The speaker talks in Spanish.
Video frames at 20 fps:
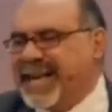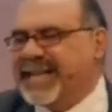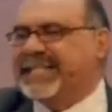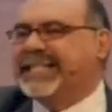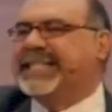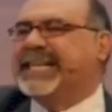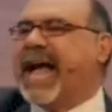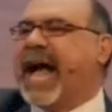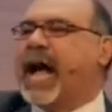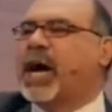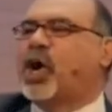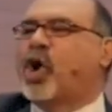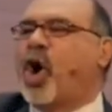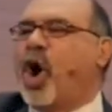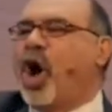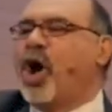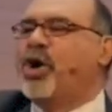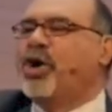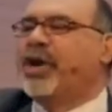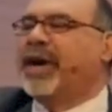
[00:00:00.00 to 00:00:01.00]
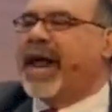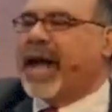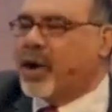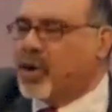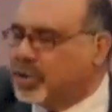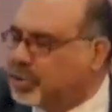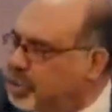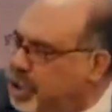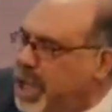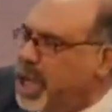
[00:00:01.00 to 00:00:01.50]
con
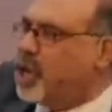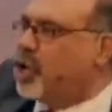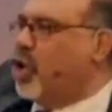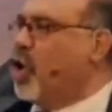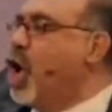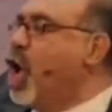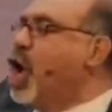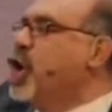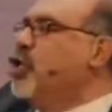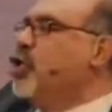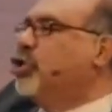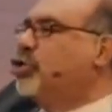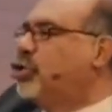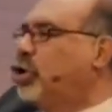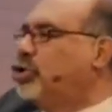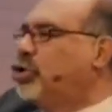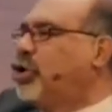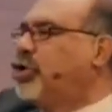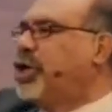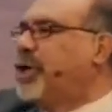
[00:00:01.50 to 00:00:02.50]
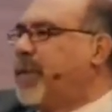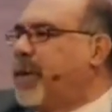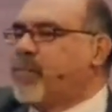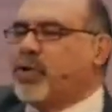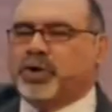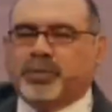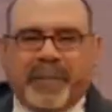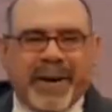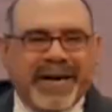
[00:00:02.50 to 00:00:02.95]
regocijo. Nosotros debemos venir a la